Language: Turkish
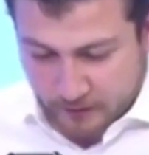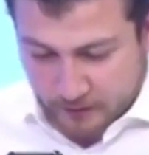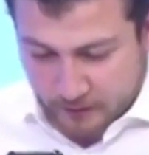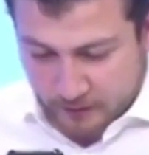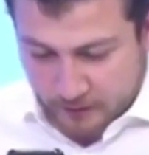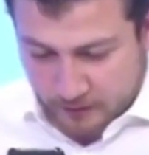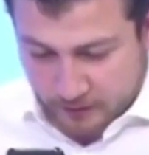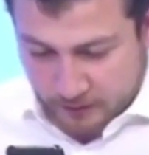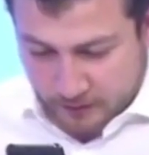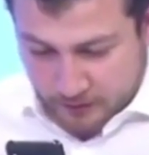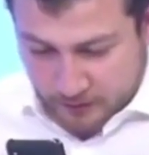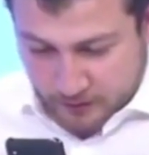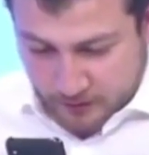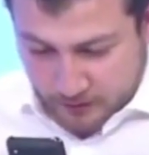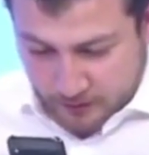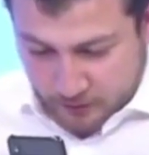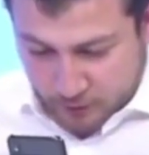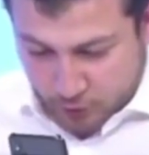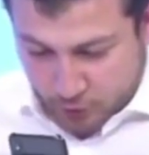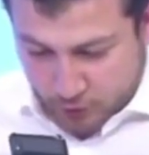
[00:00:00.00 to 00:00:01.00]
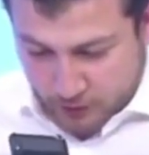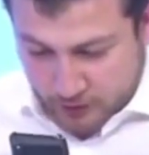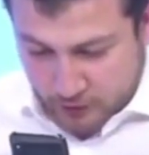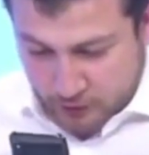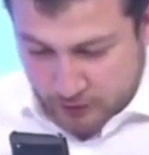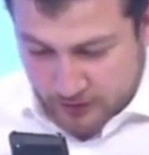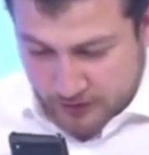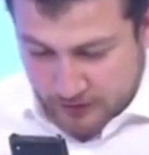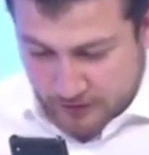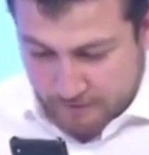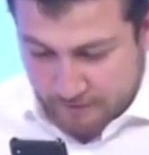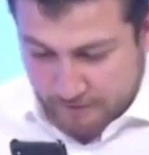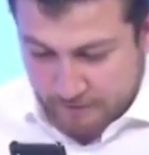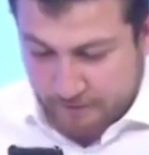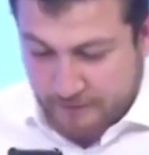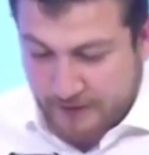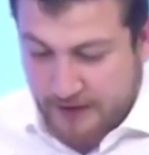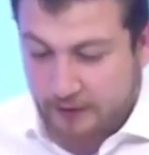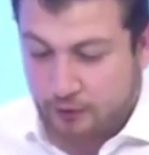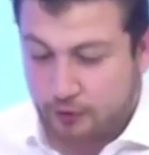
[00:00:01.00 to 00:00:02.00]
Ee, Torino'da
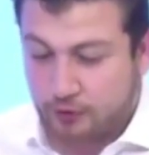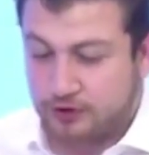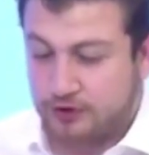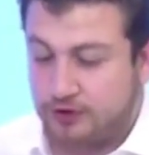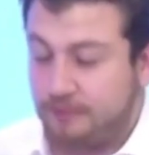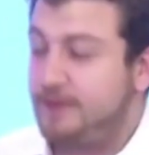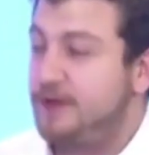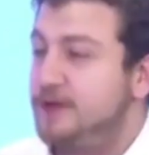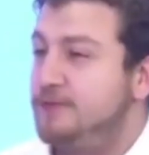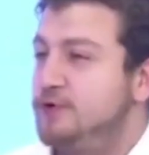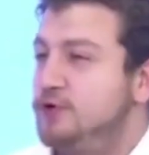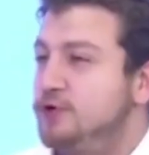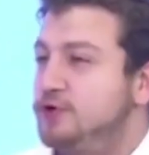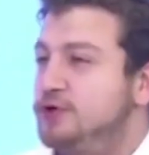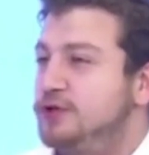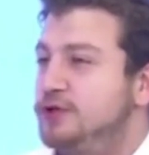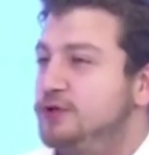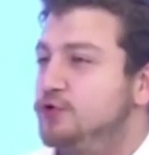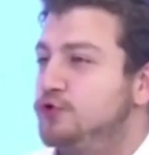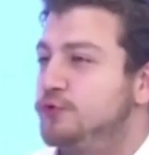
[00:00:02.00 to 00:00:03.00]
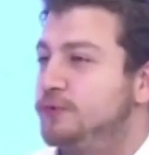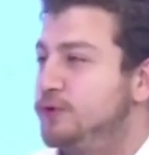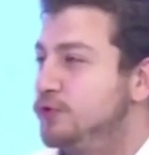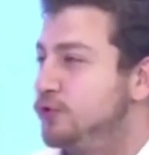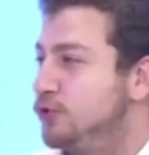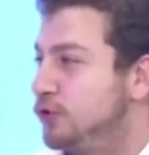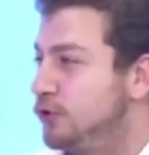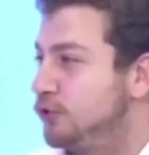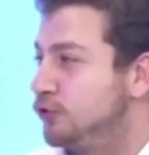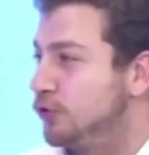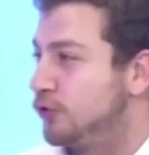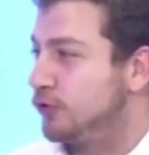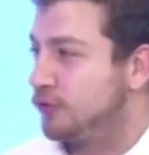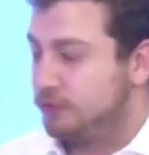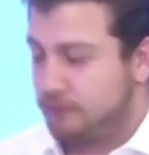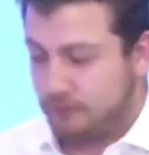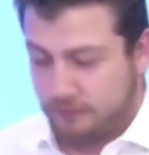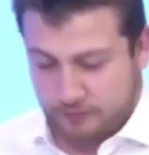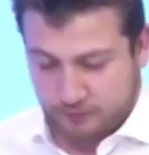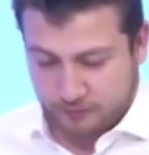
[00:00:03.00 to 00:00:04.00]
Bellotti 1 milyon 800 bin euro oluyor.
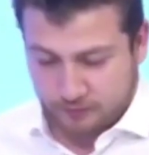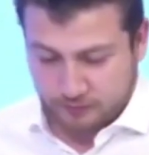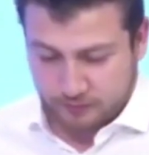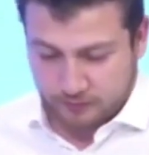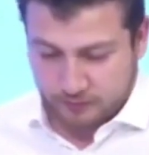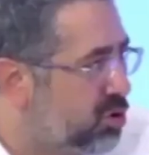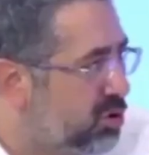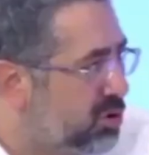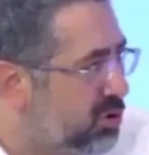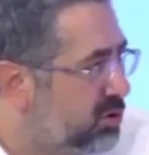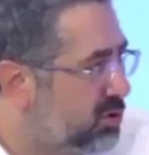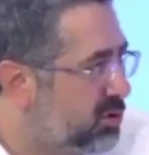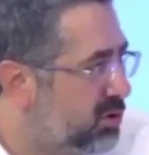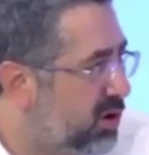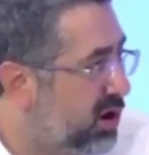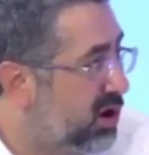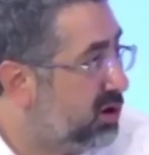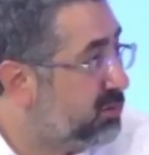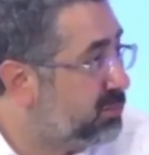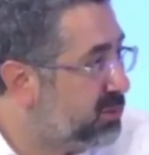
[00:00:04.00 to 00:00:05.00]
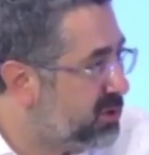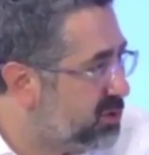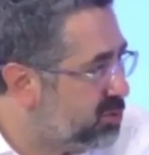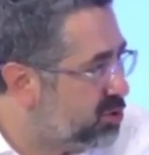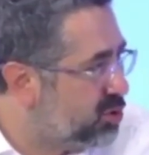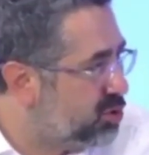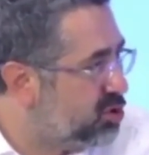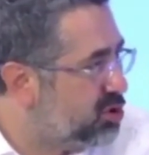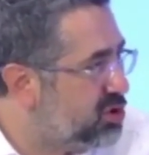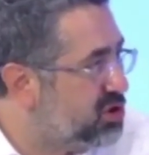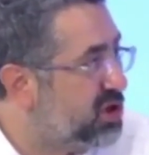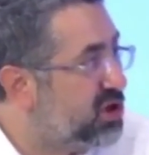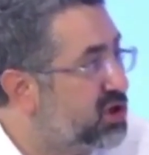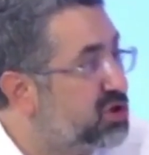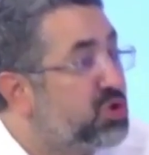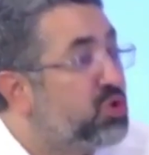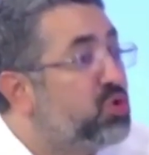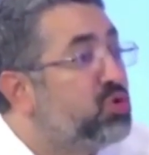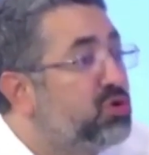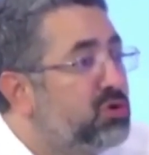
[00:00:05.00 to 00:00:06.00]
60 milyon euro. 60 milyon euro şey
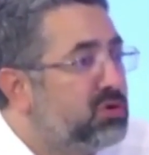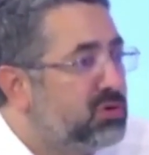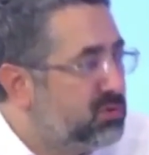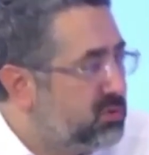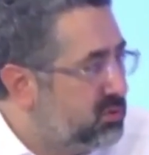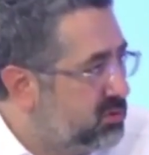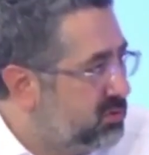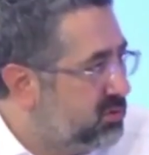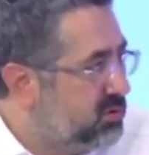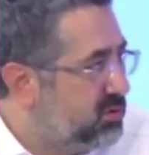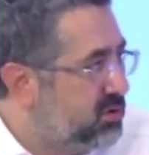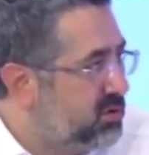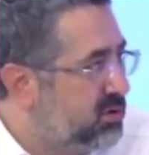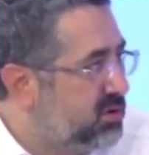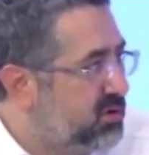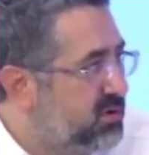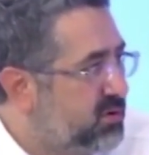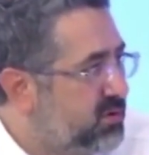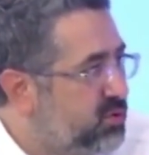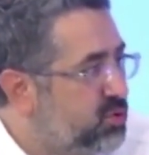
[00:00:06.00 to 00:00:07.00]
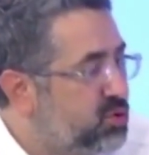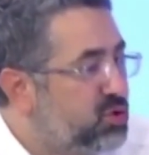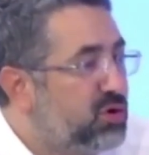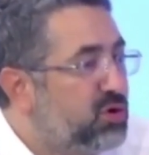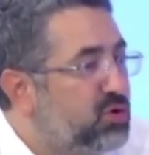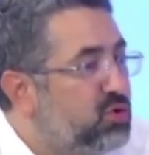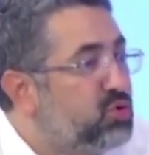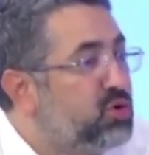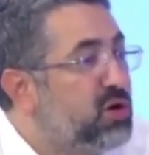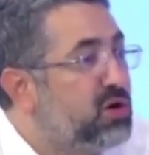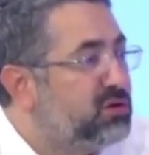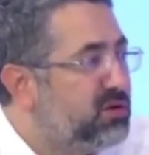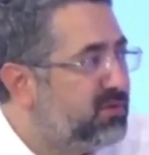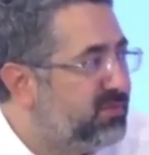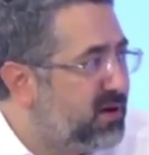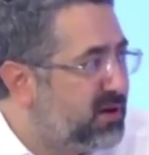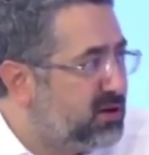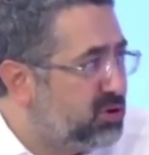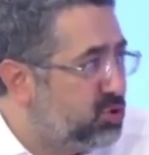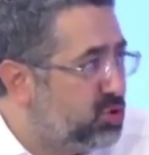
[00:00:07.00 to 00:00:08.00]
alacak onu. Minimum yani. United
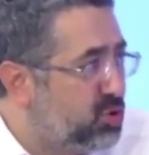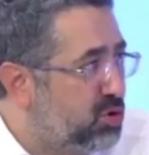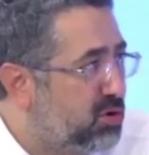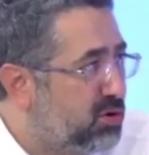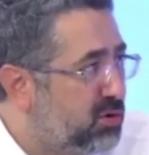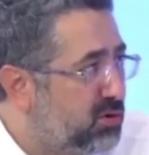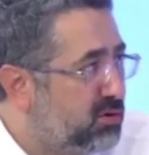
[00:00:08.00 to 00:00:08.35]
falan istiyor.